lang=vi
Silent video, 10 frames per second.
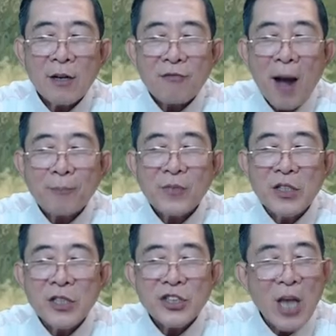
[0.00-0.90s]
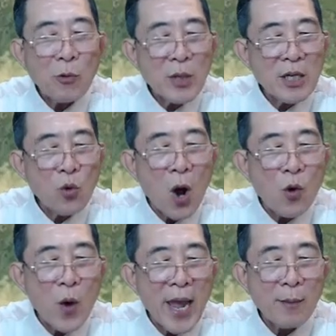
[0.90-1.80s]
Pháp tướng sau lưng ngoa
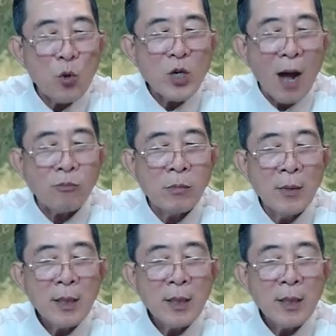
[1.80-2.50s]
ngoe muốn động,